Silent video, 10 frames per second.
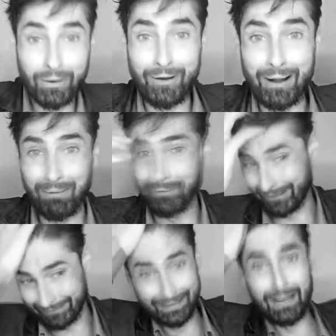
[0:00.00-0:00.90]
ahora vamos a
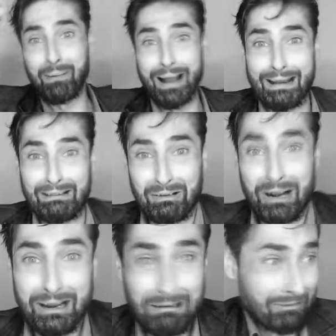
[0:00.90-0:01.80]
tener que pagar en
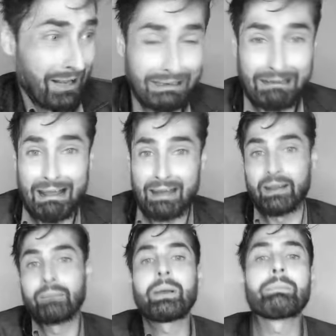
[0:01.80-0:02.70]
dólares los
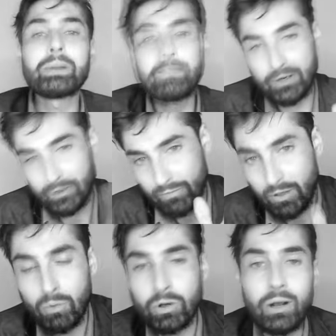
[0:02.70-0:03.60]
alquileres. Eh, primero, número
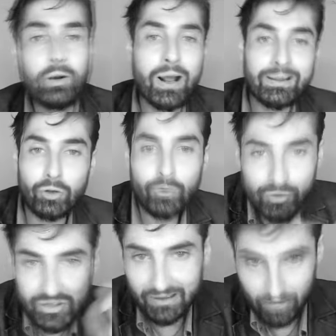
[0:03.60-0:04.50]
uno, los, todos
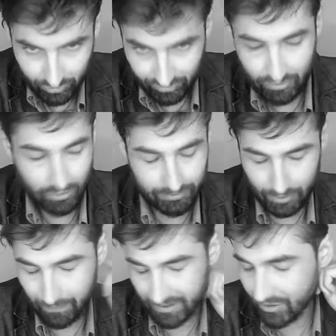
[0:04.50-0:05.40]
los, los, los,
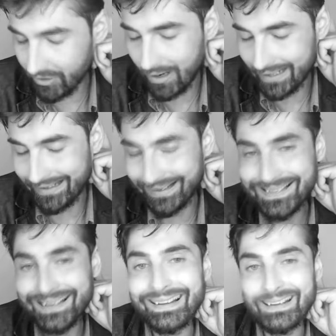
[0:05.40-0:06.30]
precios de los alquileres
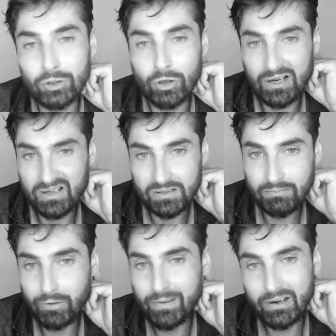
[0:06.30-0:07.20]
están en dólares,
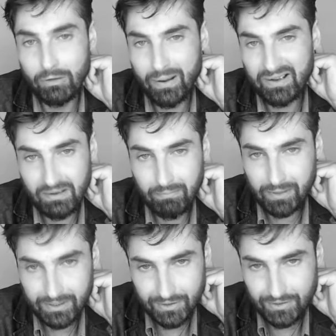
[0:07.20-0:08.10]
por más que los pagues en
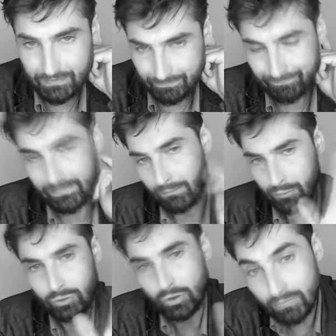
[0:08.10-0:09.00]
pesos.
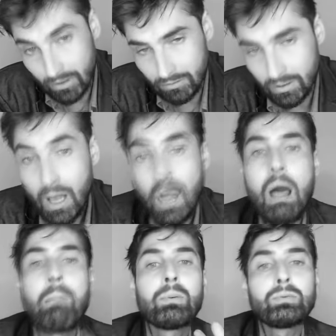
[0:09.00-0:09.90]
Punto número uno.
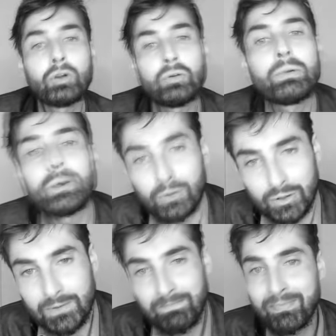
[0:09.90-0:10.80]
Punto número dos.